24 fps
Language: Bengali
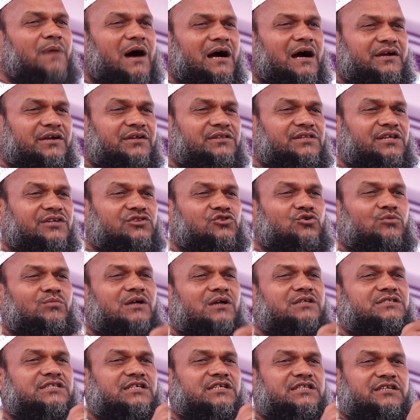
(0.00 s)
বাকিতে
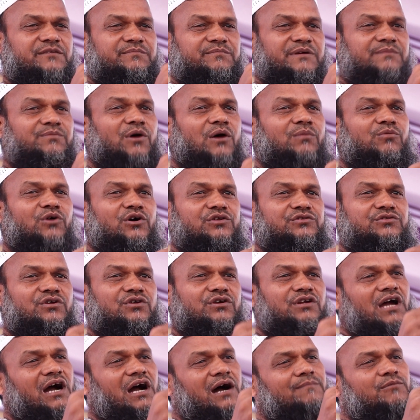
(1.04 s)
তোমার সাথে বিভব
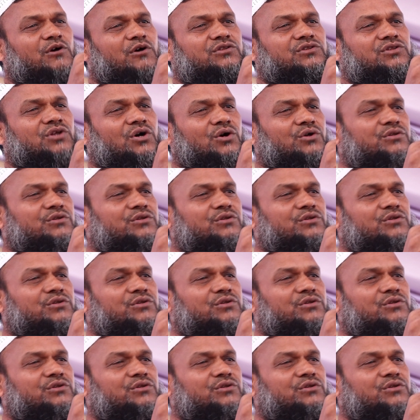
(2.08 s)
বন্ধনে আবদ্ধ